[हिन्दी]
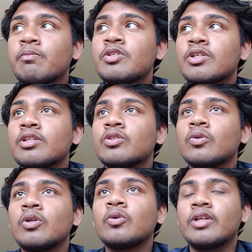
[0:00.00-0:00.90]
एडमिशन
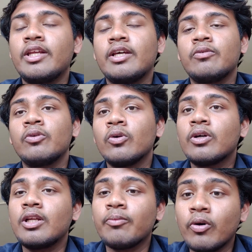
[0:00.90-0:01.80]
जो लोग ले रहे हैं उन
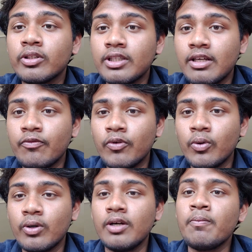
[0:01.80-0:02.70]
लोग के लिए बहुत ही
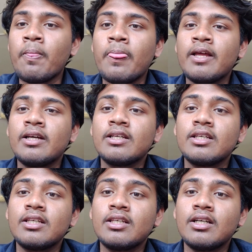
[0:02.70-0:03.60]
हेल्पफुल होगा
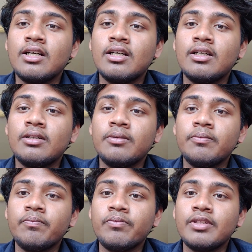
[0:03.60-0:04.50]
कि
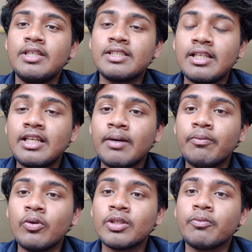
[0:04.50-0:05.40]
इजीली
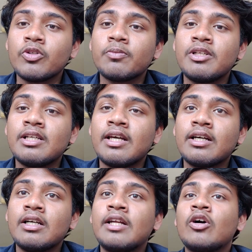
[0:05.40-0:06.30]
आप लोग सब कुछ मिल
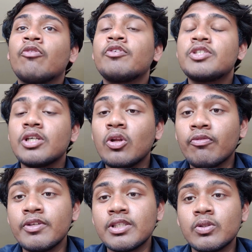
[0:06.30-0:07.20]
जाएगा एंड ऑफिशियल
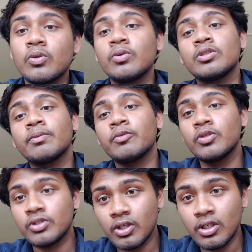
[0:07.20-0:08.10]
ऑफिस है तो सब
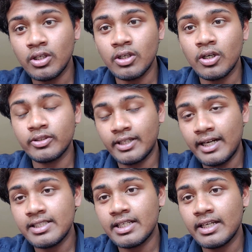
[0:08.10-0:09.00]
कुछ
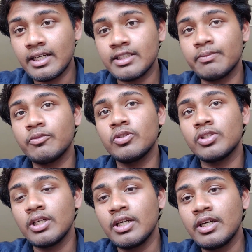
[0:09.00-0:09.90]
ऑथराइज रहेगा सब
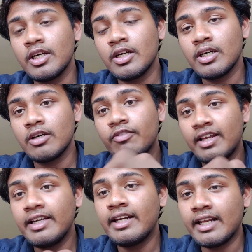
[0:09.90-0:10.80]
कुछ
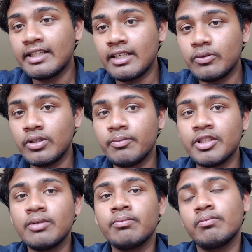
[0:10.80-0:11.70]
वैलिड रहता है उधर
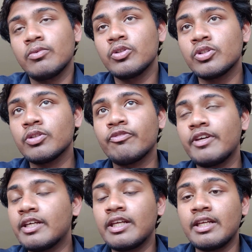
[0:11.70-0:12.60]
मतलब कुछ
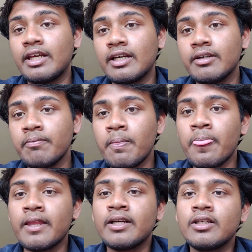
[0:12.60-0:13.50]
फेक नहीं रहेगा
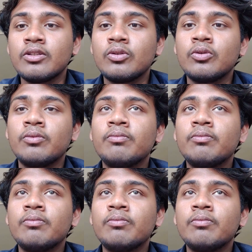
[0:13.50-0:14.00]
तो